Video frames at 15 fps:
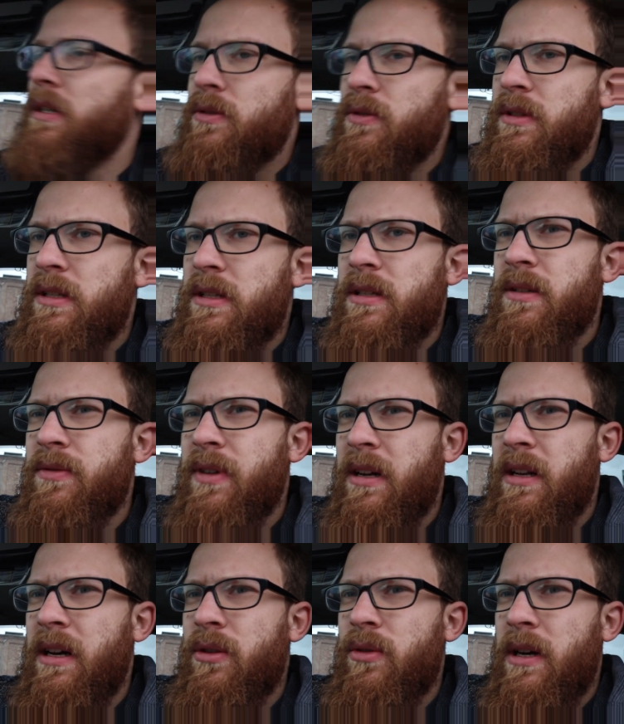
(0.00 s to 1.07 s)
also diese
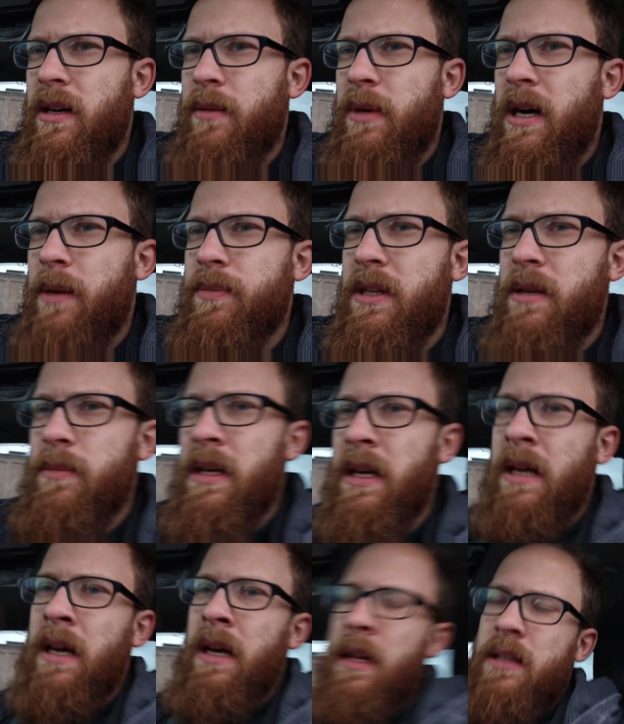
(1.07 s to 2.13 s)
Verkleidung einmal abnehmen.
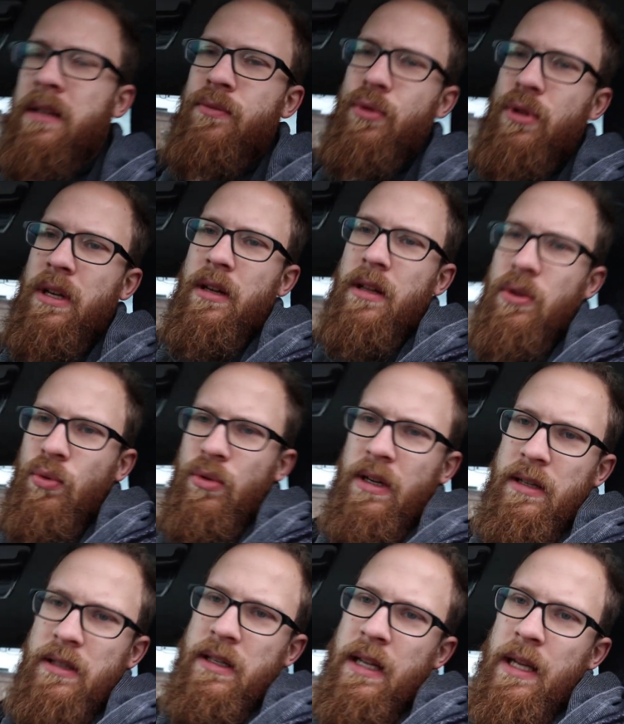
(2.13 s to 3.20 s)
Dann wird er
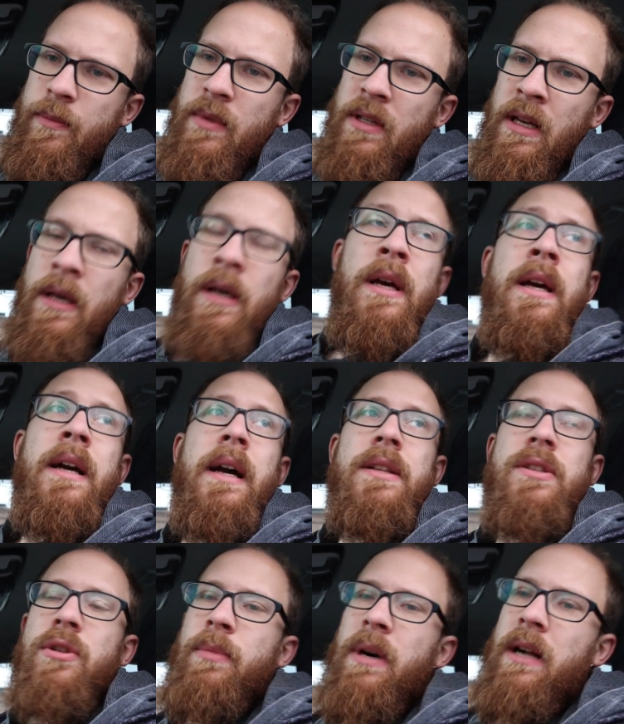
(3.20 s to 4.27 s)
drunter geklemmt,
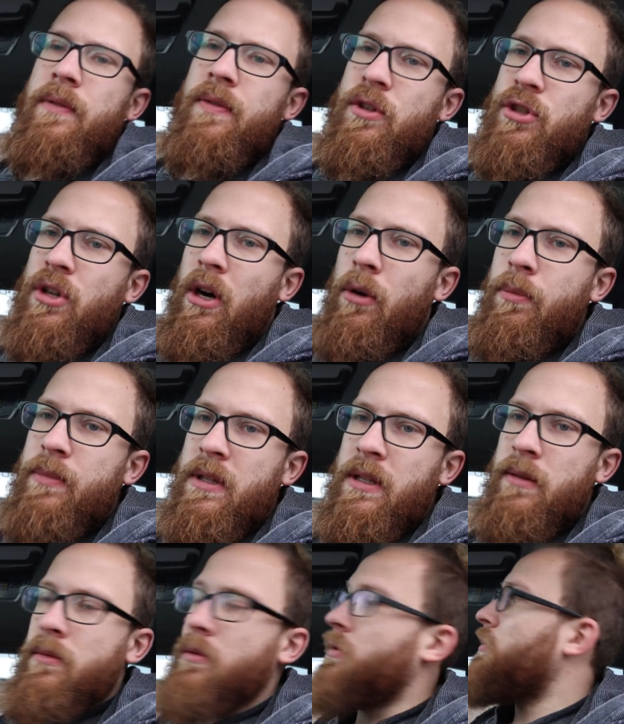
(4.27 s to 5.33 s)
ganz normal verschraubt mit
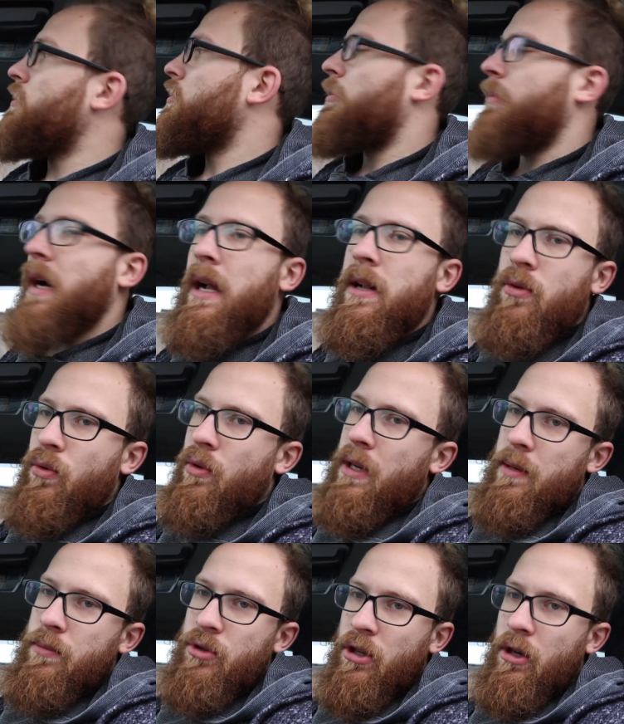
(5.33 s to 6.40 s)
den normalen
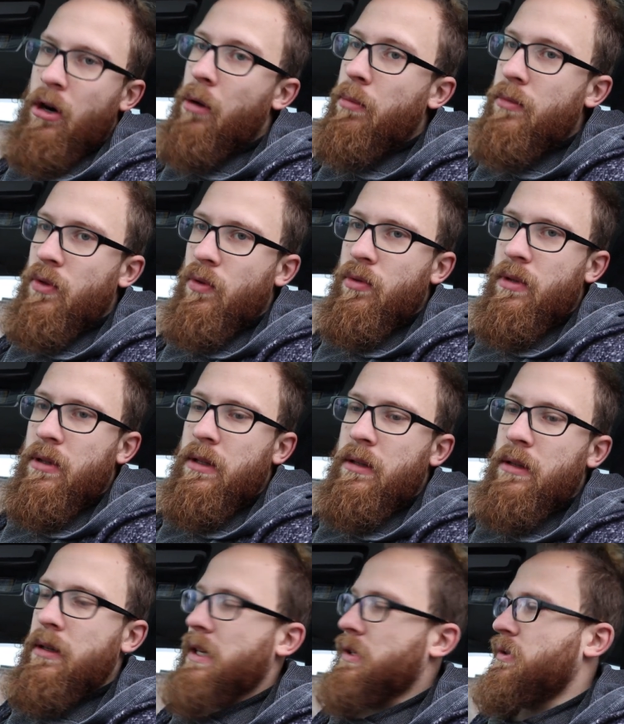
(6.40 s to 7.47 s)
OEM-Schrauben und
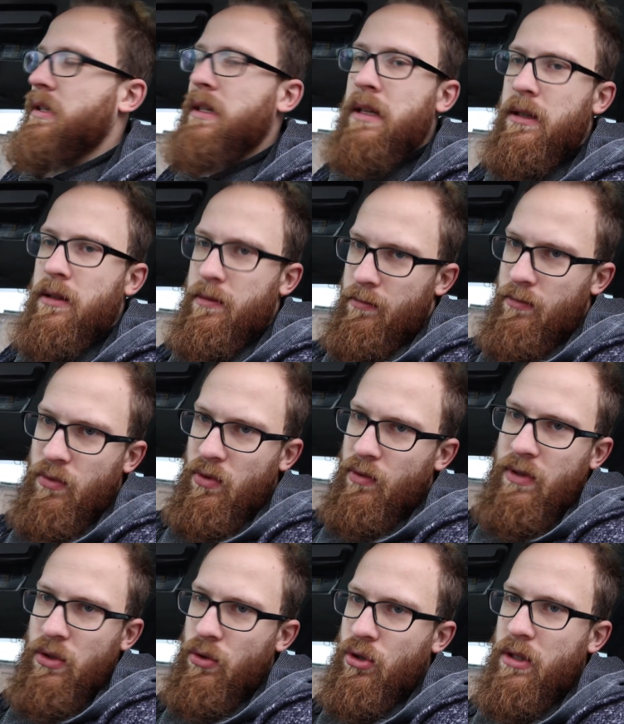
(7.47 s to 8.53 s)
also die ihr
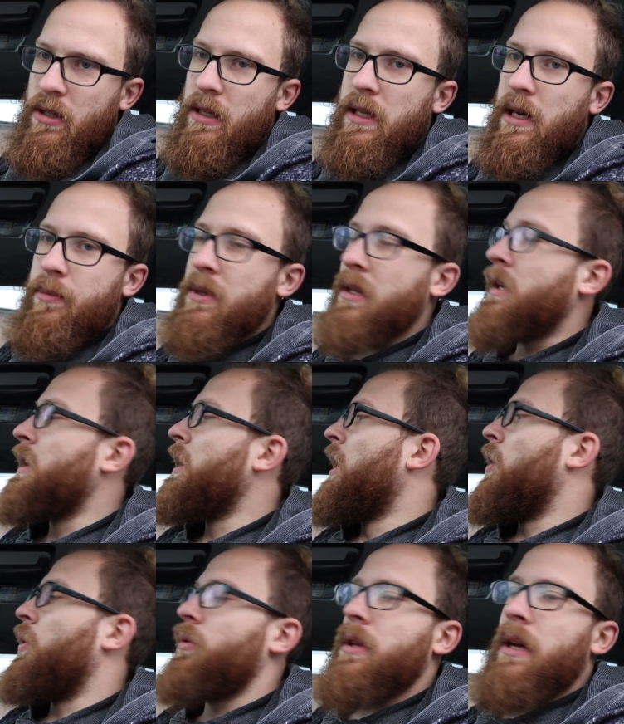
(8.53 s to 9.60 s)
sowieso schon drin habt.
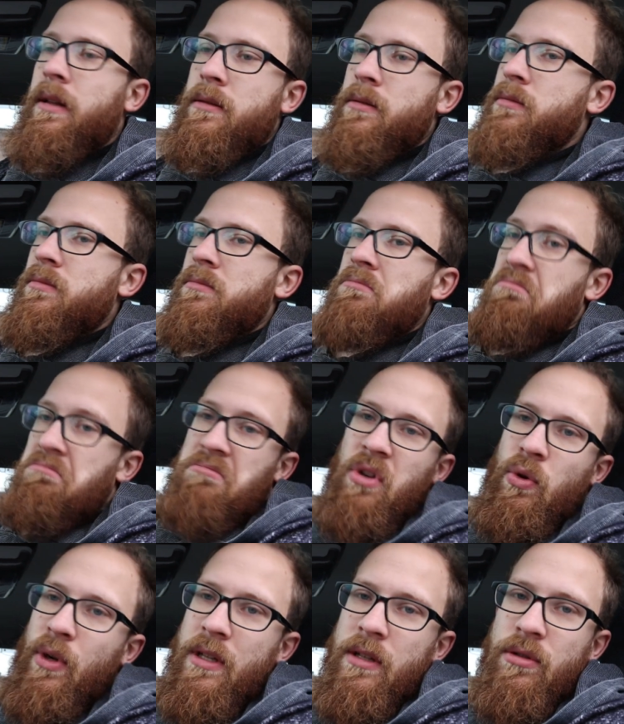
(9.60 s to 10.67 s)
Und dann
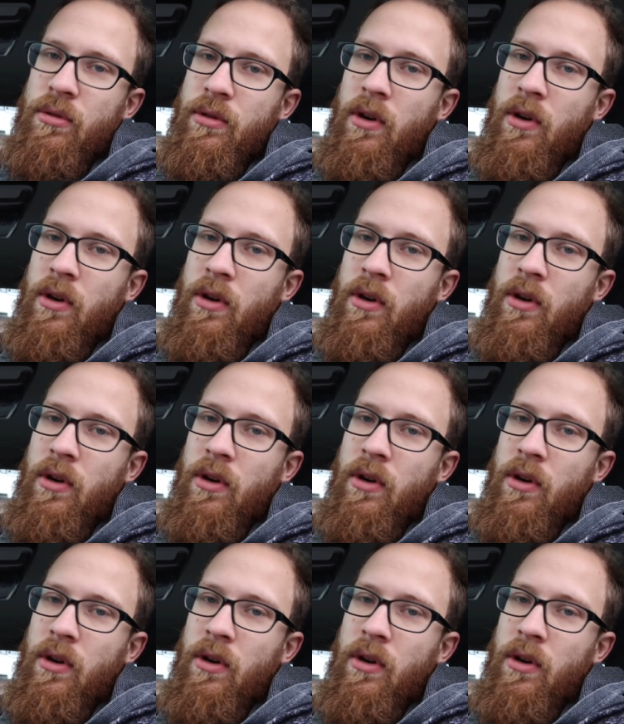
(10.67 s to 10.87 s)
ready to